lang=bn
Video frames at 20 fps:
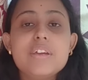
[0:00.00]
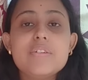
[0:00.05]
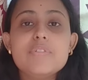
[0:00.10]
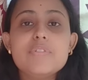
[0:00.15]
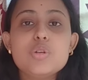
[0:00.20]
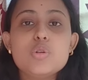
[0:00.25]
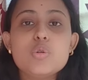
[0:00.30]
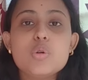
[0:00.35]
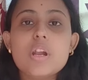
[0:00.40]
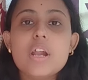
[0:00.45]

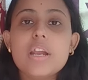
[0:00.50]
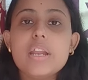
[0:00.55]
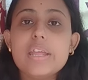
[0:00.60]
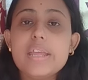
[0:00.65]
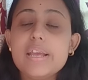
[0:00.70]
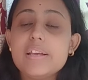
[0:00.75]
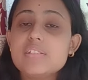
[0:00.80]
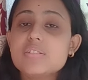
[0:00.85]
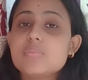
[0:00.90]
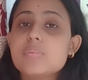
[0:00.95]
ডোনার
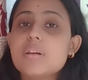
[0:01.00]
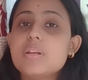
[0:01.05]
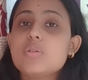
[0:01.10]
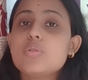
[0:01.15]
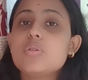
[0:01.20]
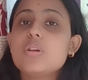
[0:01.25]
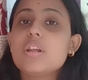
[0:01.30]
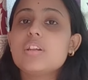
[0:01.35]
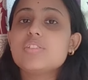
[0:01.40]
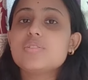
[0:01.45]
এক্স বা
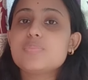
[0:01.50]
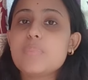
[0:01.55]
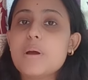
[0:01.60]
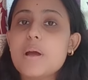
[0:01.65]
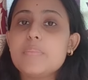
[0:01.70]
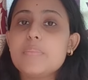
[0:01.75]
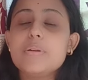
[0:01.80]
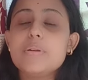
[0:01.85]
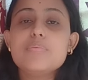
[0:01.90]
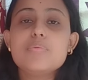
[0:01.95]
ডোনার
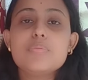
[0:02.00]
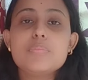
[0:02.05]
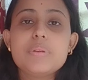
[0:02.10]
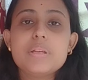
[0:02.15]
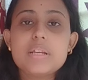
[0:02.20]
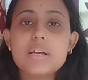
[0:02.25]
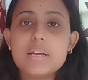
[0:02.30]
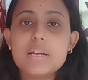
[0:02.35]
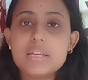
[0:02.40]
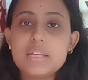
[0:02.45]
স্পামের
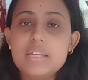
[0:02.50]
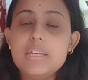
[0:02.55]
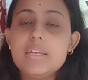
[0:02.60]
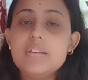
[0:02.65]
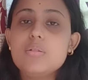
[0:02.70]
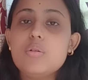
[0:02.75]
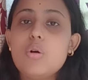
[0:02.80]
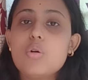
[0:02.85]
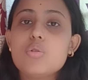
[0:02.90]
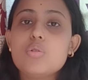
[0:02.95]
ভূমিকা কি
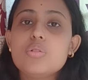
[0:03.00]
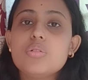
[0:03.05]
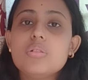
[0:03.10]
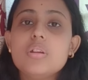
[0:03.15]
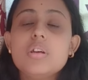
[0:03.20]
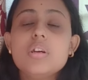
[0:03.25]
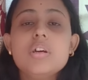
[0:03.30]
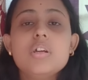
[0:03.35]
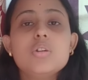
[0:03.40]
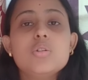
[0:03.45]
কখন
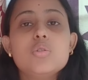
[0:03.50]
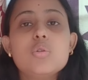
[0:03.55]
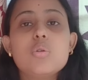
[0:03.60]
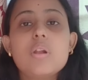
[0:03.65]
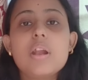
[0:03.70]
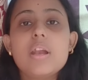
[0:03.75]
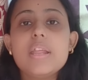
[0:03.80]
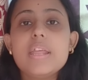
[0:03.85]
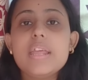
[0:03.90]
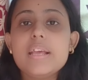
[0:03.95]

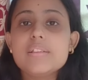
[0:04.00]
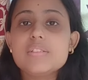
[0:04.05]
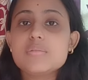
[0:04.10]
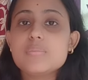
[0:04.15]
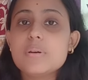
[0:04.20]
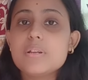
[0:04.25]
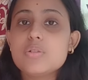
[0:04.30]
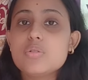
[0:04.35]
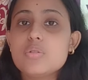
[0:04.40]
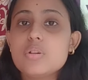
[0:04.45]
ডোনার এক্স
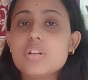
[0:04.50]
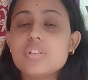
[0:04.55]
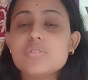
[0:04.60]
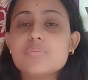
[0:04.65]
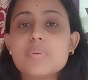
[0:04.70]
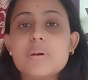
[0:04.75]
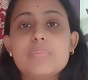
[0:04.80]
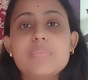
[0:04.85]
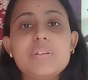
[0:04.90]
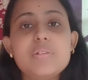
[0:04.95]
বা ডোনার
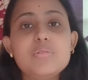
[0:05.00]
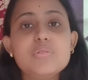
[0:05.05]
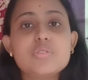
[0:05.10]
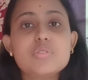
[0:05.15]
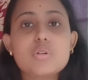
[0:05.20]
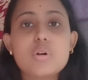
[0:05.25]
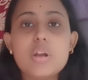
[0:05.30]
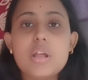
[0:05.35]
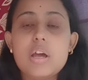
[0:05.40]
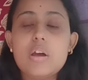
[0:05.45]
স্পাম ইউজ
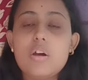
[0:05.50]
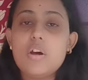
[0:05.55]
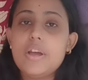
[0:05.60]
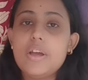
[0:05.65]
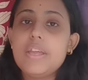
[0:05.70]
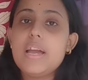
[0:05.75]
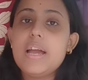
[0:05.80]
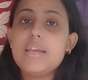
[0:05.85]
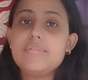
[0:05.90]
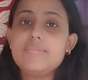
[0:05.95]
করা
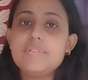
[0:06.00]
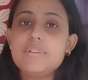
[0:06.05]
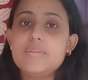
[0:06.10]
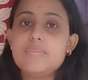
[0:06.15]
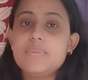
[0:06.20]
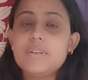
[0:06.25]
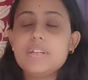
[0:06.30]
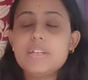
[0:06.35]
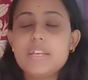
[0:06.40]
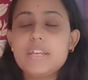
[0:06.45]
হয়
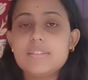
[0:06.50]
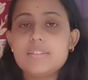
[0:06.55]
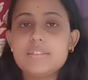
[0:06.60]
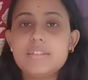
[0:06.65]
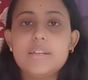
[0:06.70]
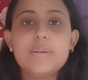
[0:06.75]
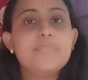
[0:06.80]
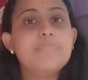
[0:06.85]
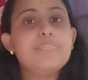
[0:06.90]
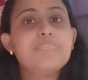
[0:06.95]
এর ক্ষেত্রে